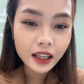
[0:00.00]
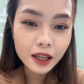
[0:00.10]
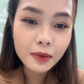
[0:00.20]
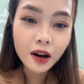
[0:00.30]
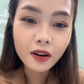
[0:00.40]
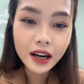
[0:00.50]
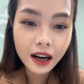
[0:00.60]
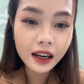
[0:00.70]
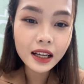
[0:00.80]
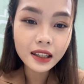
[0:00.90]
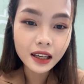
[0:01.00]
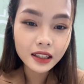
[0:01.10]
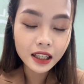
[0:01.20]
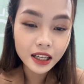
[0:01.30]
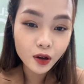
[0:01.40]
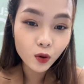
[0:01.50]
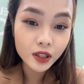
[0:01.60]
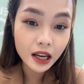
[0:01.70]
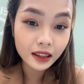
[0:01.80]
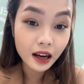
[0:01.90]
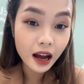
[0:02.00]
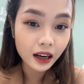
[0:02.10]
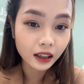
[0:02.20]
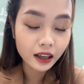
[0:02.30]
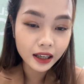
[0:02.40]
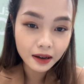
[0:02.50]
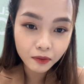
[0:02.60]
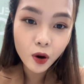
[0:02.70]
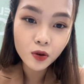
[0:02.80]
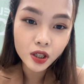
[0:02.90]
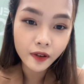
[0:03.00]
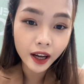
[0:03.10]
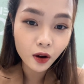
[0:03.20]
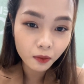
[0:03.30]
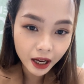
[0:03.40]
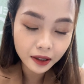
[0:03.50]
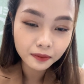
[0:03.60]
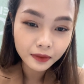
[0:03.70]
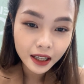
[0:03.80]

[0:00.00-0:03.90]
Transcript: khi mà có nắng lên thì, nhiệt độ sẽ tăng hẳn gần 5 độ so với ngày hôm nay